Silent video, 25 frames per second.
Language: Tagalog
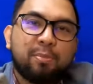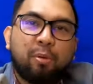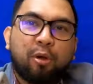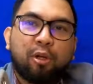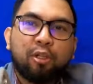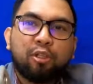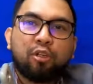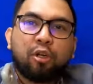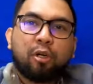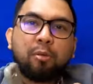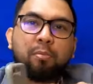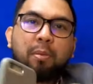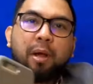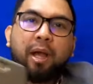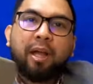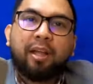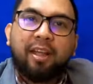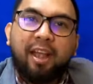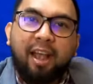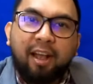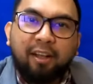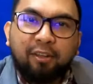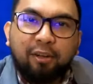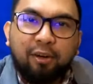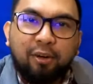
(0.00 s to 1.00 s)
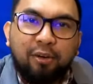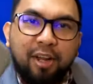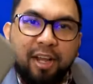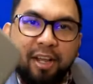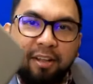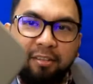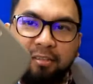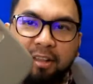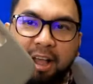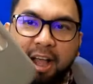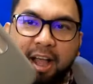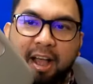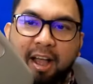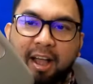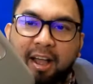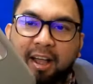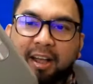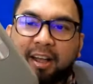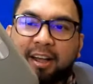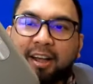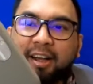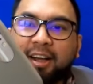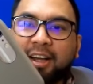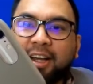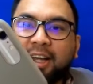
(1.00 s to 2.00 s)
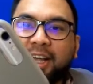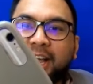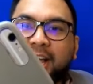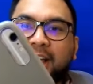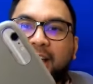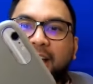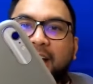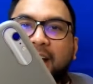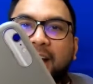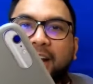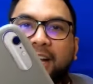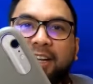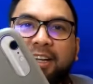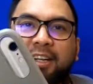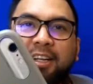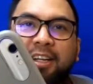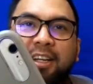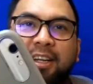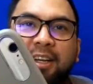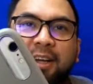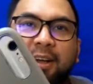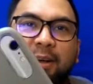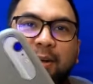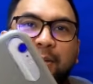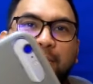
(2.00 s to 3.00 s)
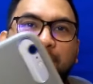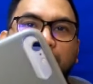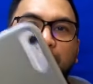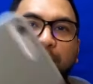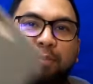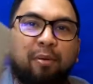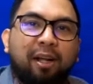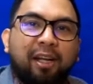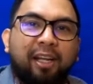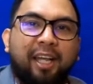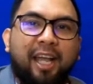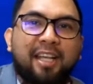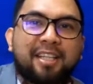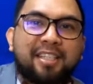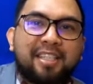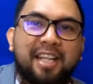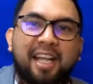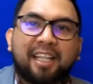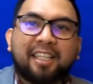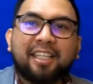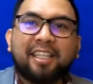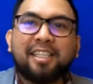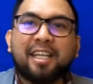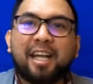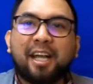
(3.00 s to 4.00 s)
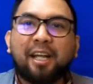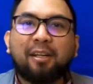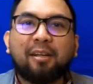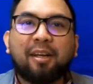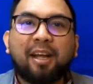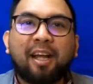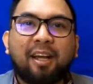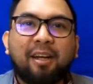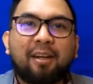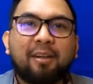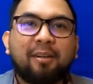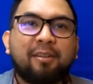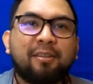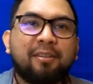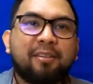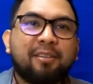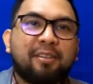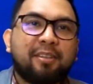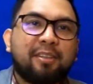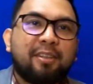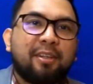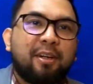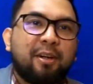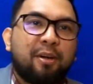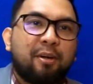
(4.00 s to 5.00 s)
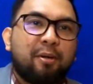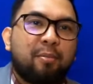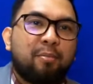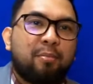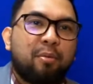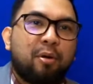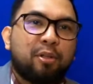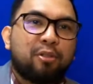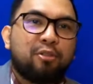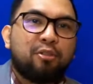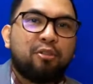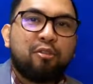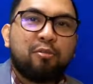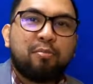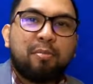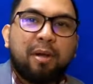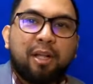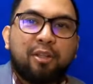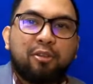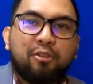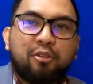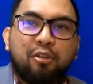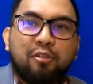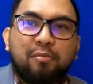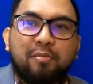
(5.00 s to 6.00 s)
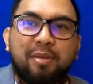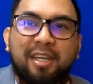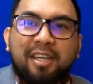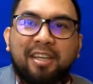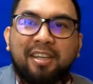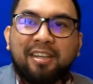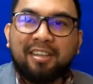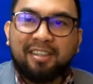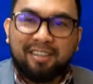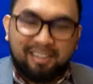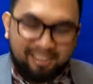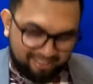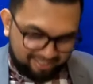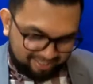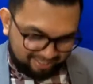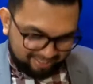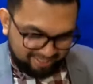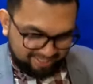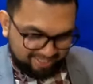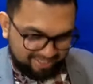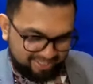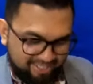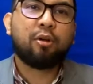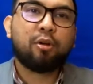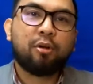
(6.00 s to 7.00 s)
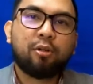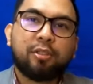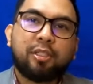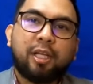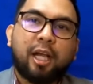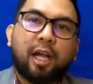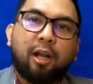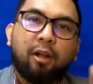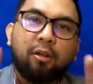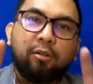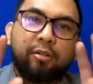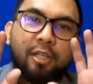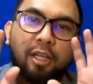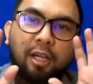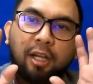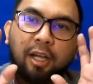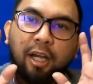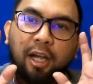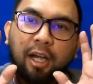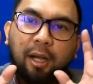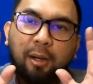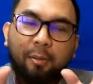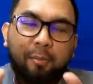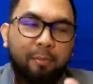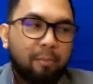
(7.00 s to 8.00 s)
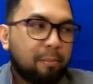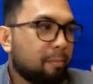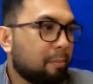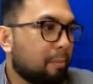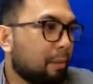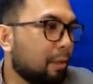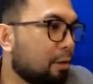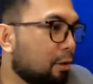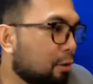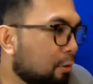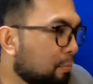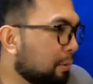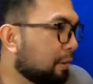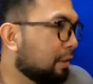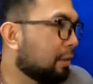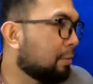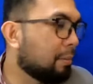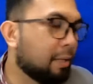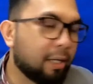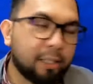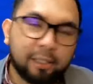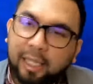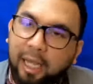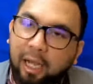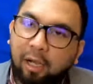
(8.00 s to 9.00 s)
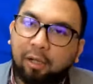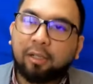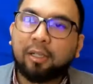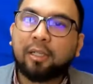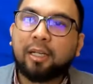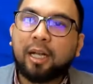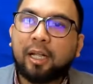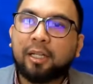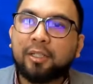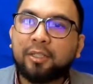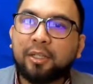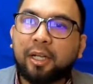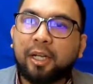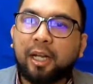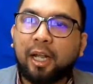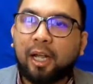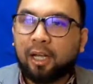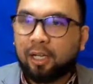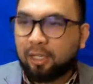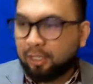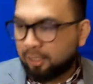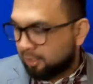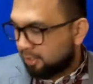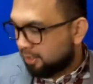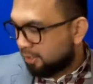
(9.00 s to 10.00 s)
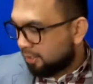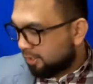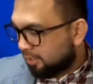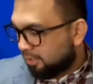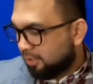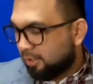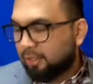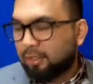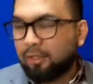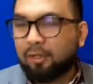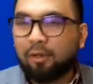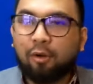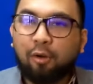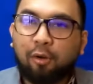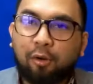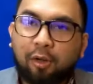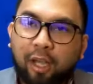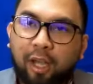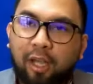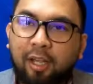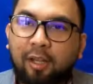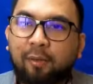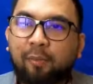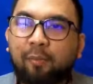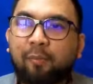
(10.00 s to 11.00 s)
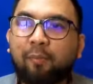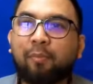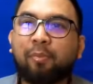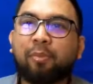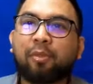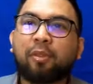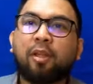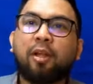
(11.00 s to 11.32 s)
Sponsored by Ederlinda. Mobile case natin yan, ha? Brought to you by Tumi. So, shoutout sa malulupit na mga tao na nandyan ha. Ah. Okay?